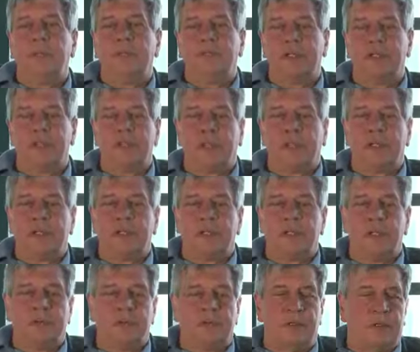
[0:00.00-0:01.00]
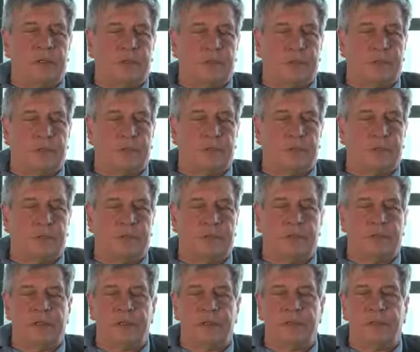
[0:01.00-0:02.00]
Und das passte natürlich sehr gut
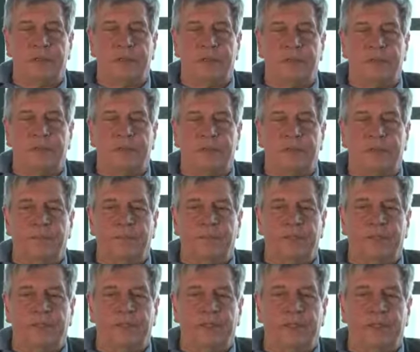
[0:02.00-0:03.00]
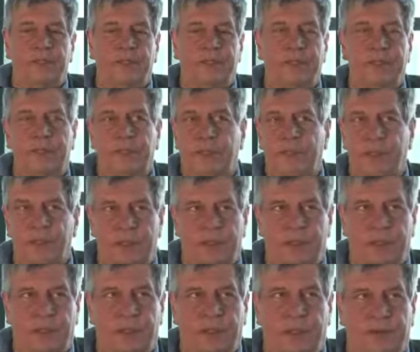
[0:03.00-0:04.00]
in das ähm, Bild, das man ohnehin
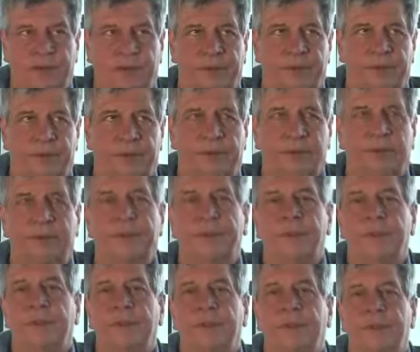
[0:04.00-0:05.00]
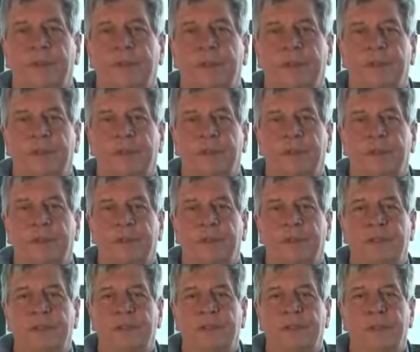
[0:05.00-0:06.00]
schon hatte. Denn
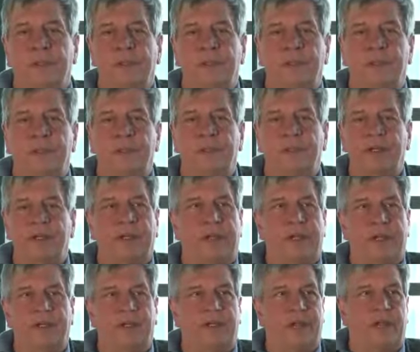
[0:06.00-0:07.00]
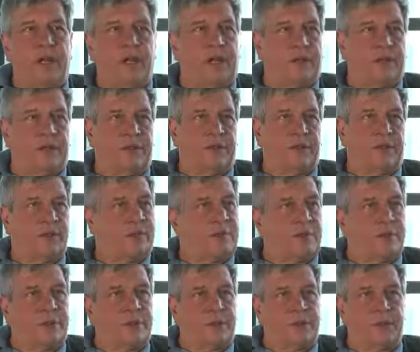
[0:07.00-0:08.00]
äh, die Duldung war ja evident, die
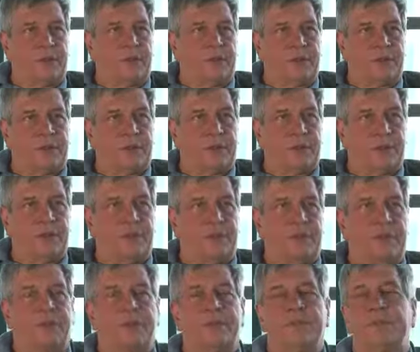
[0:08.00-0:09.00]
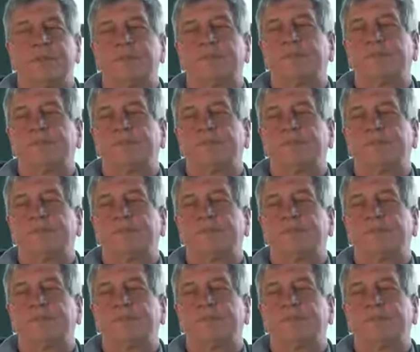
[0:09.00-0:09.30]
Duldung des Obristenregimes.